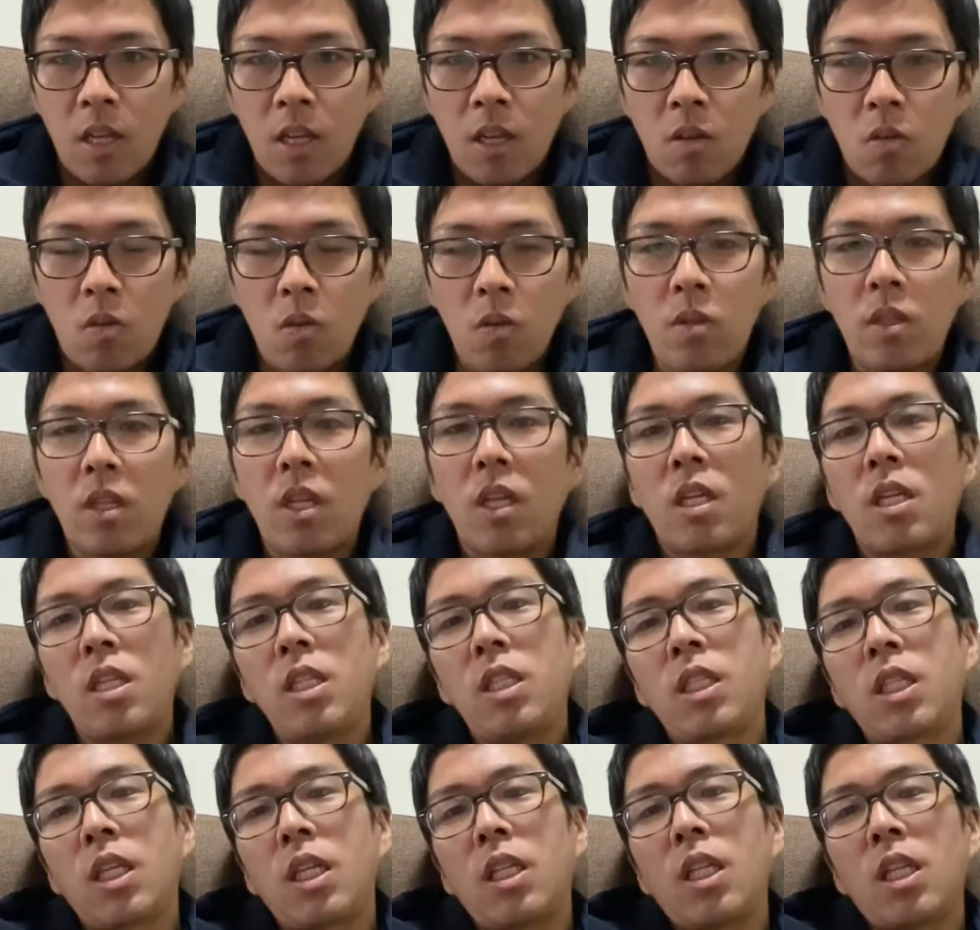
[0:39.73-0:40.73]
こんな記
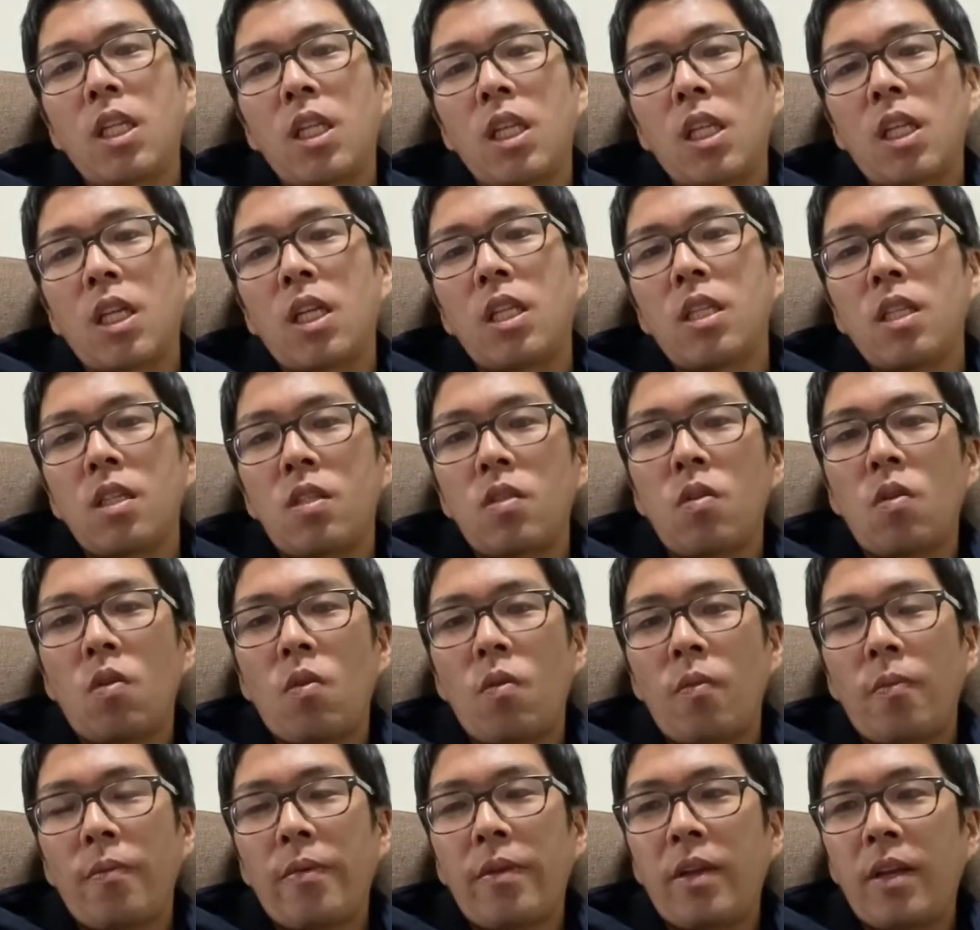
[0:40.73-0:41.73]
事が出てたんですよ。
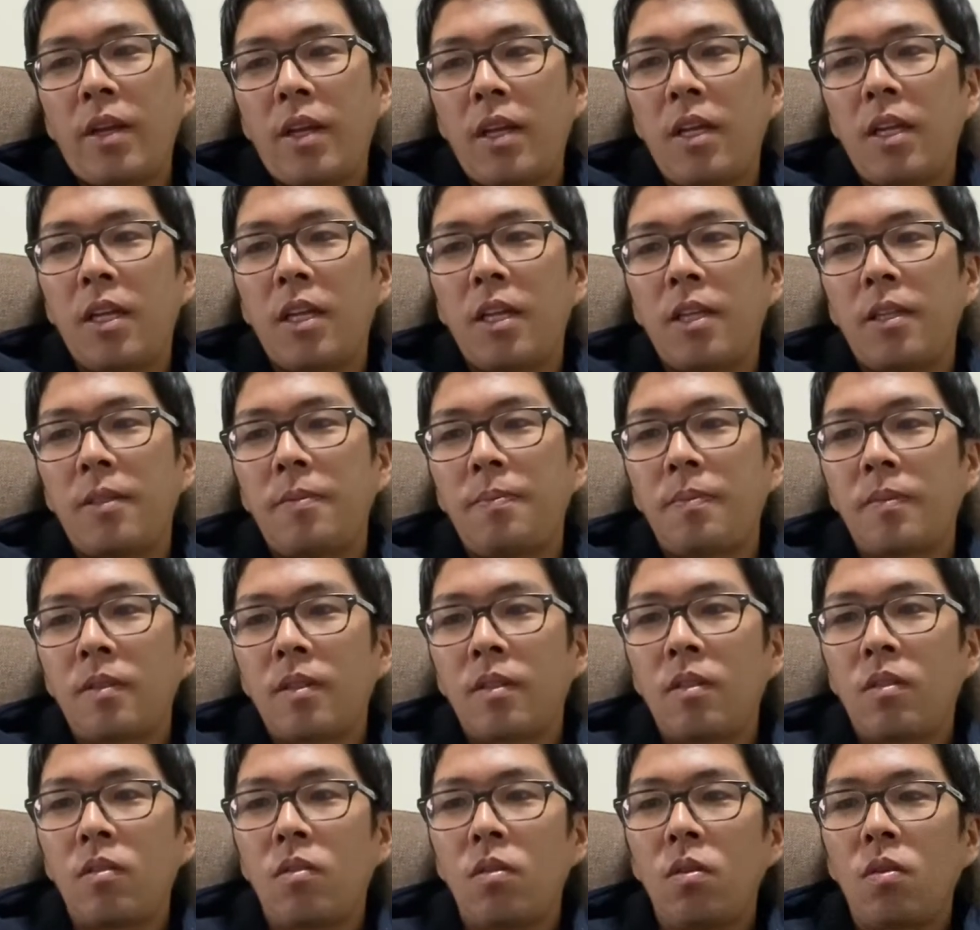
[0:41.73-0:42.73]
ええ
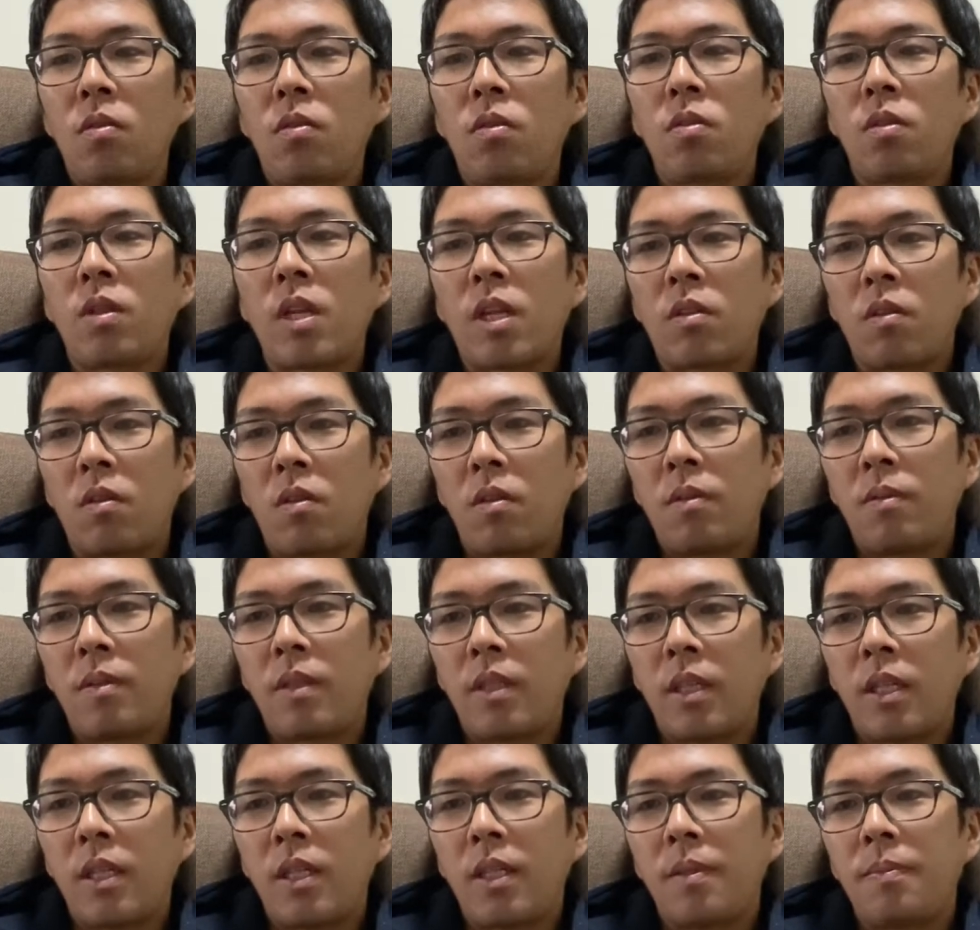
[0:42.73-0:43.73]
どういうことだと。
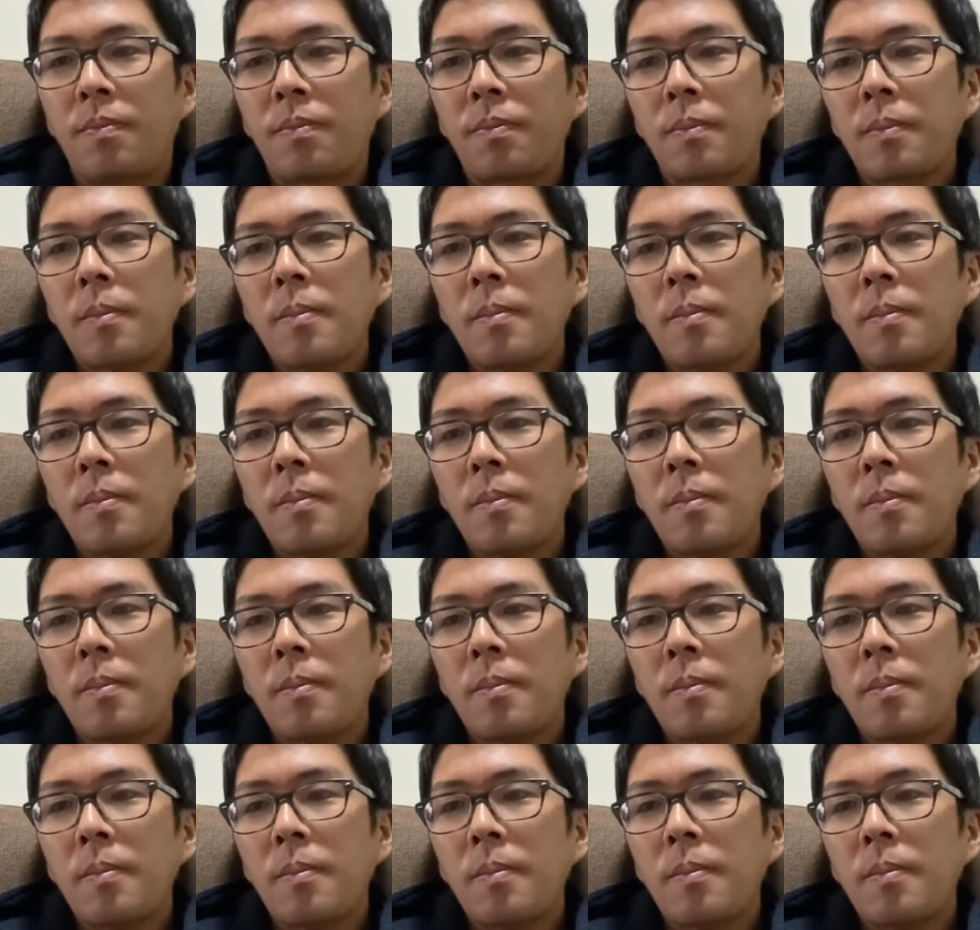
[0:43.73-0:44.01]
ええ